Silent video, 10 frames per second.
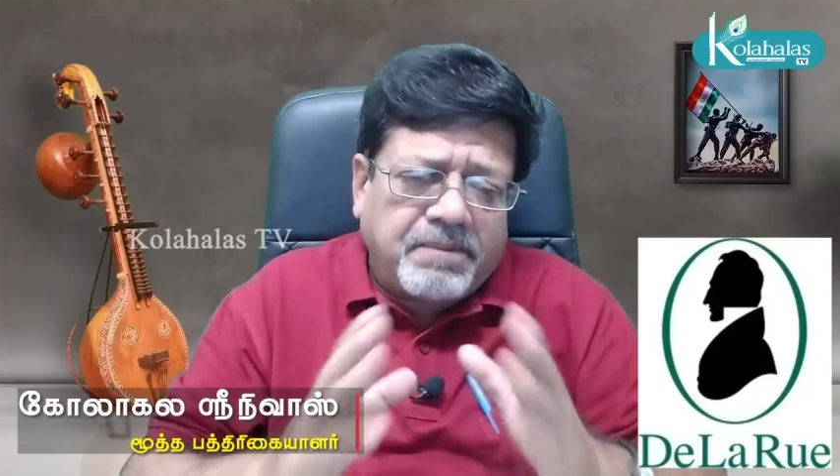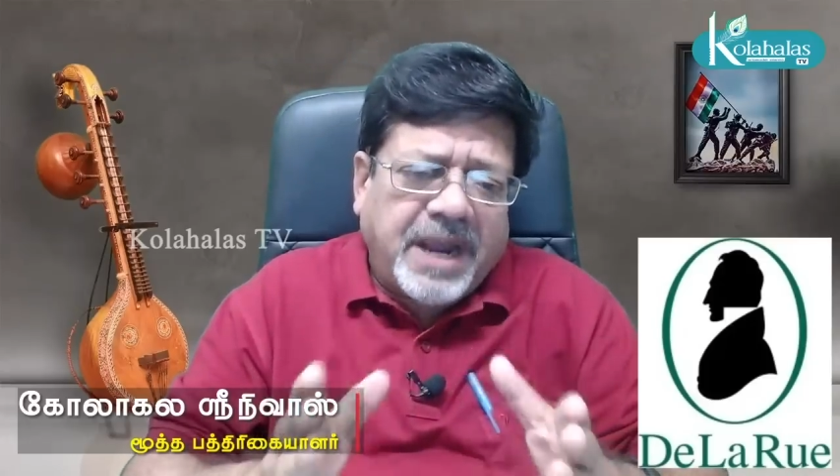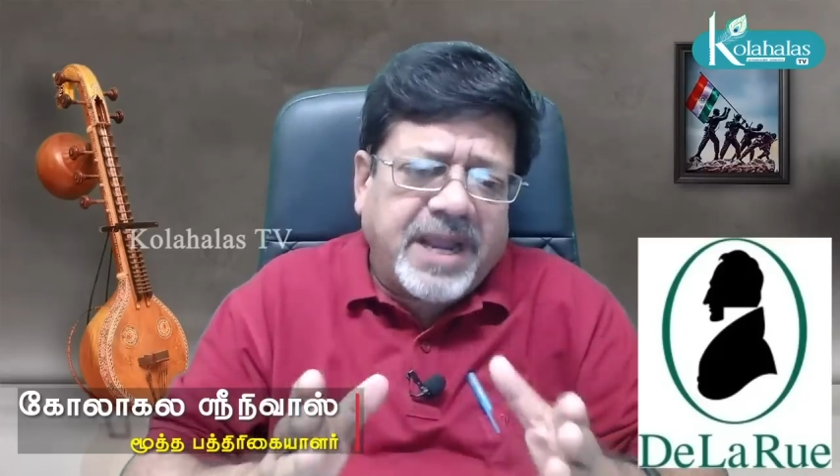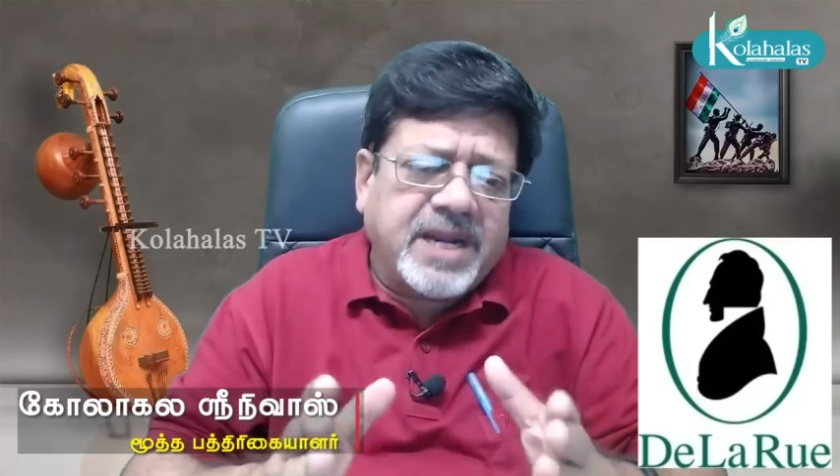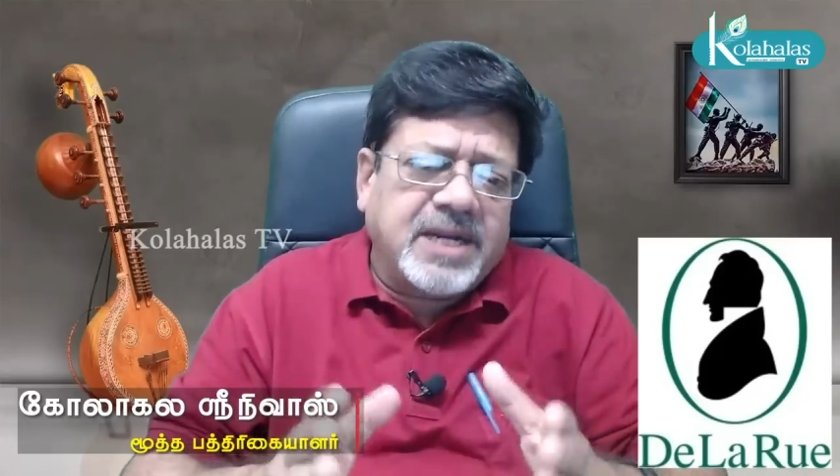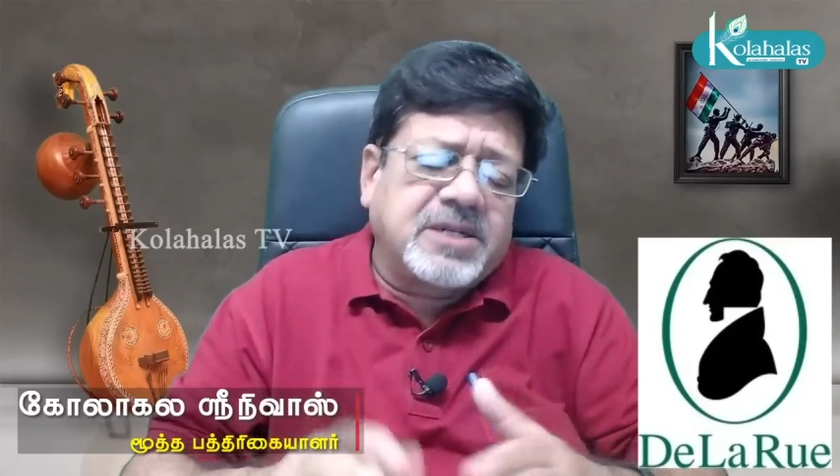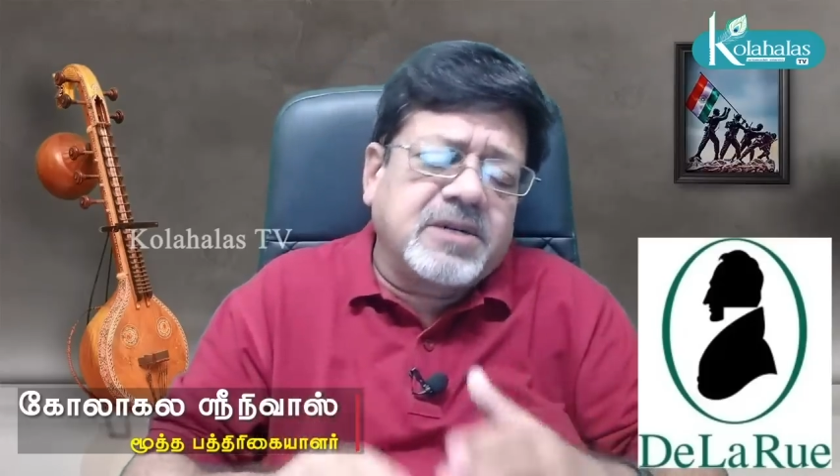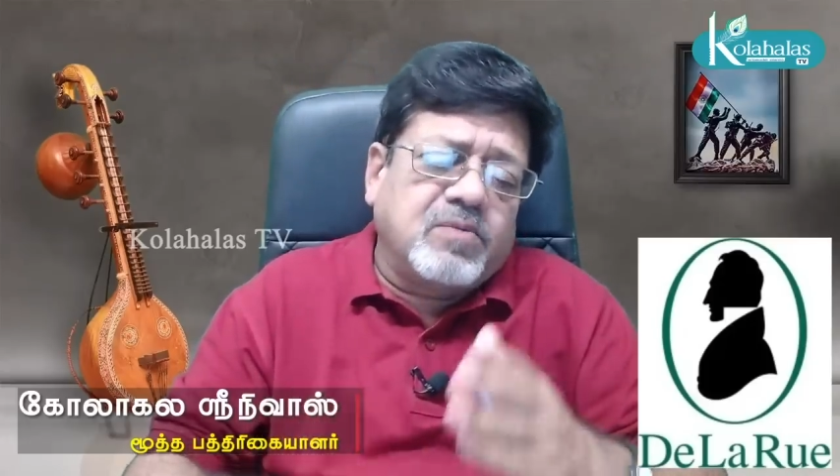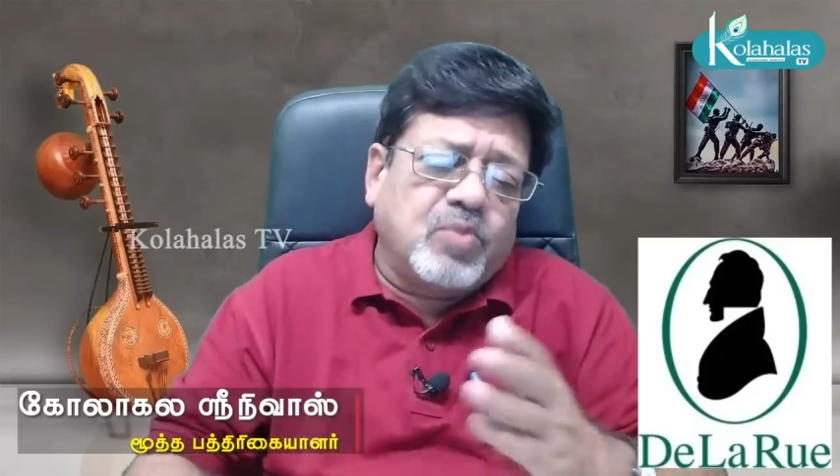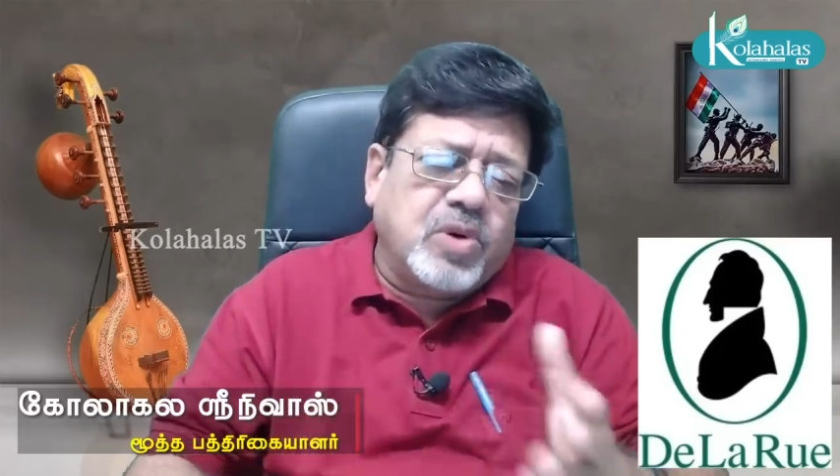
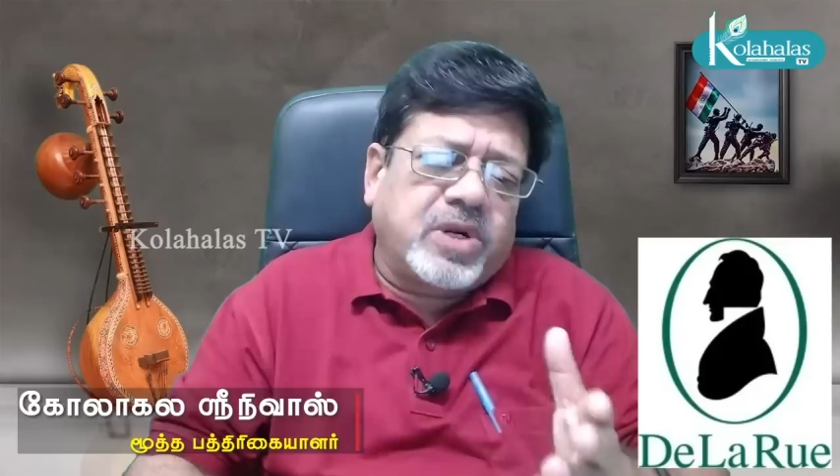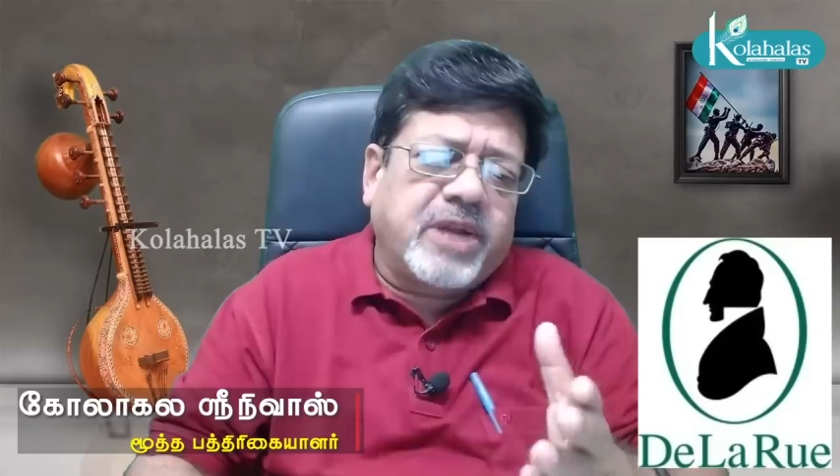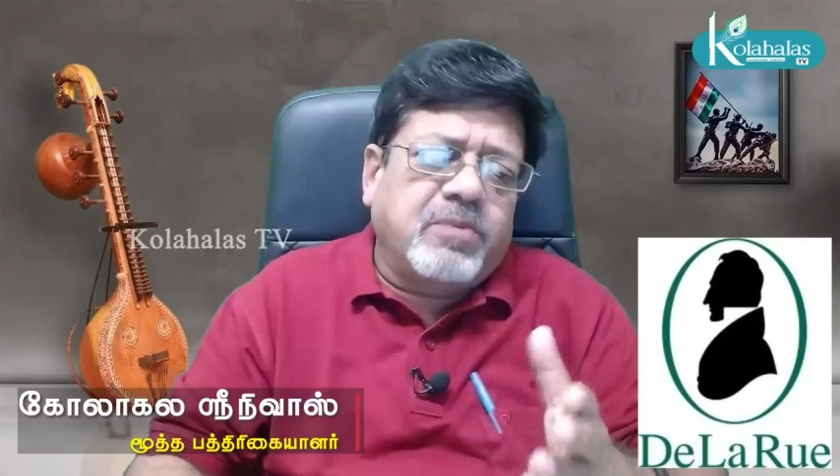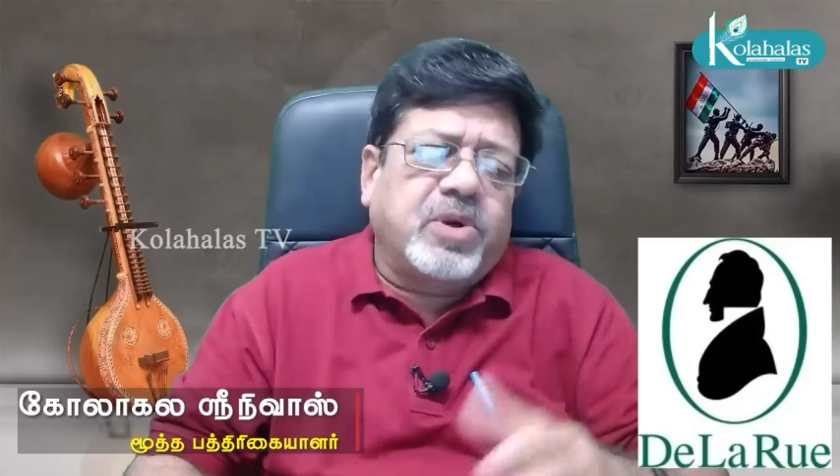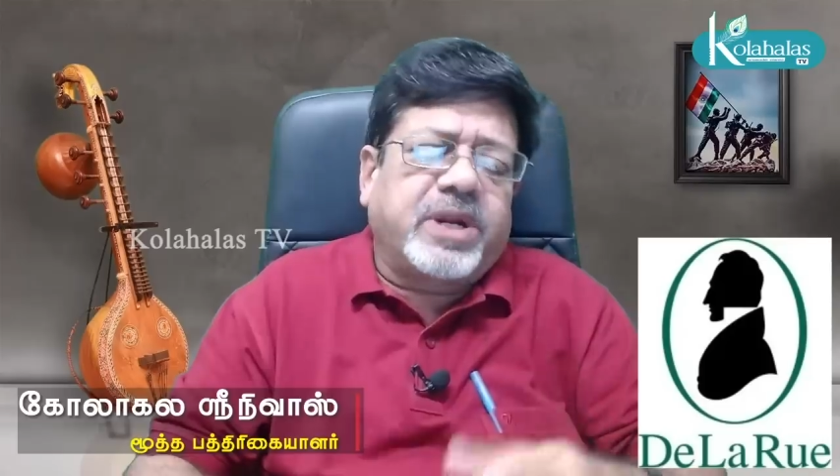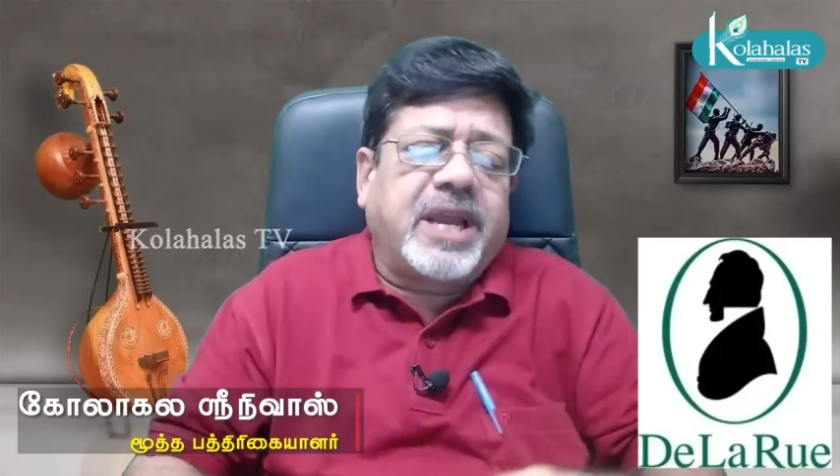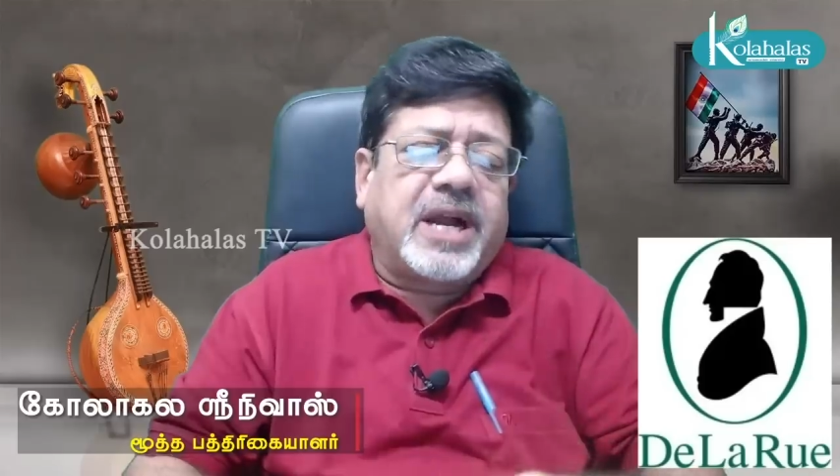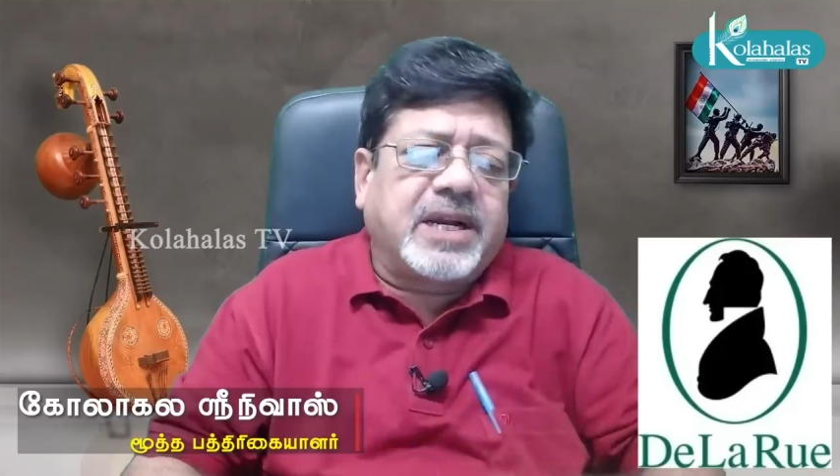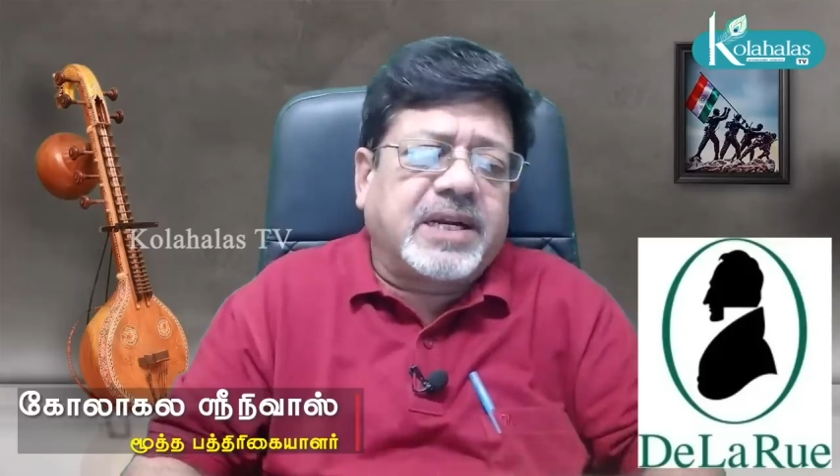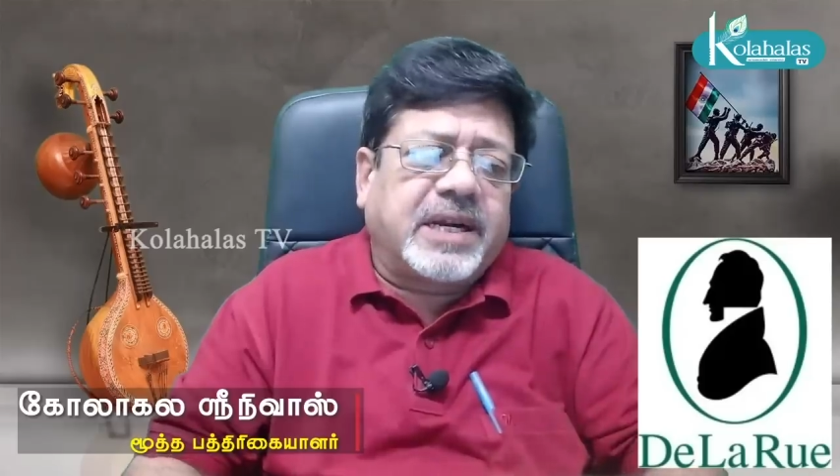பயனற்று மூட்டை
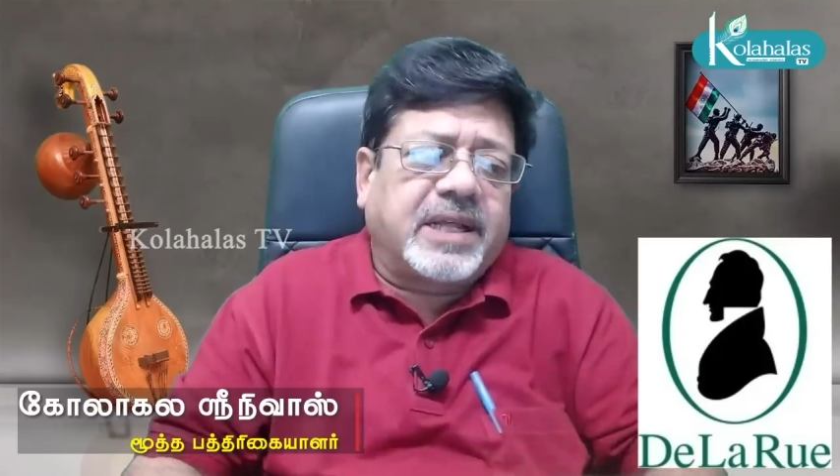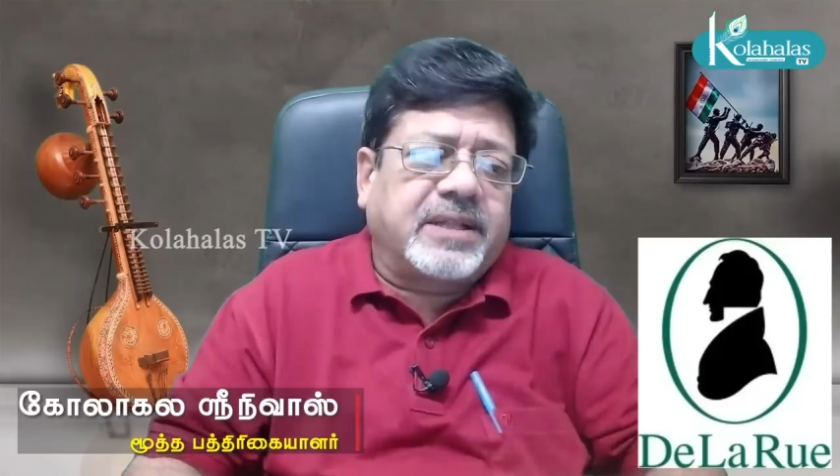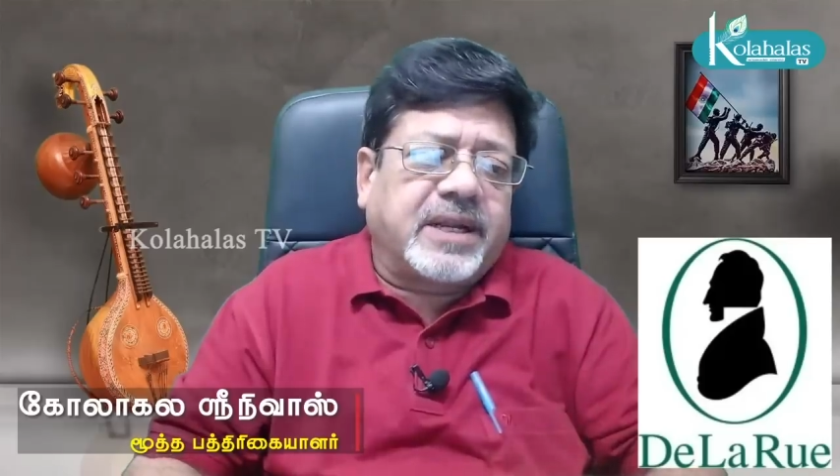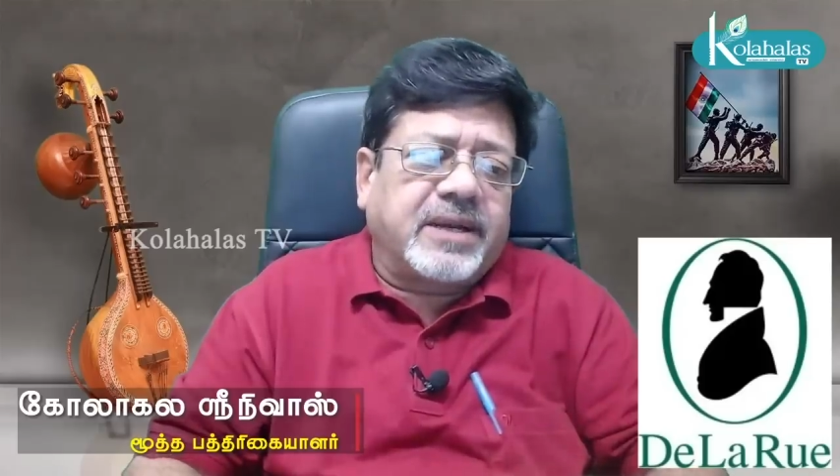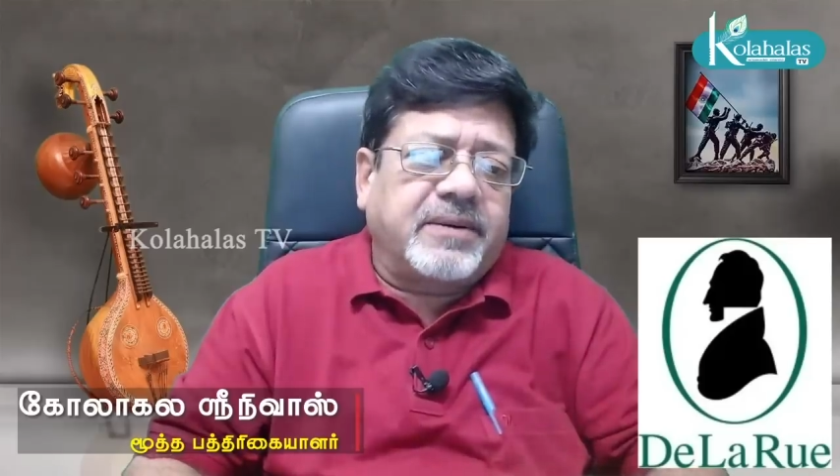மூட்டையாக கிடந்தன